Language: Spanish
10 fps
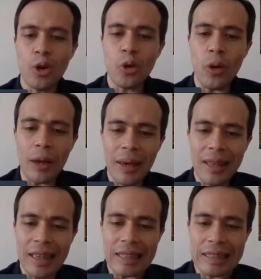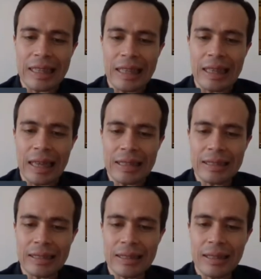No hay medias
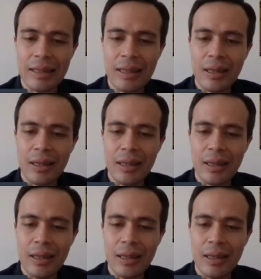tintas,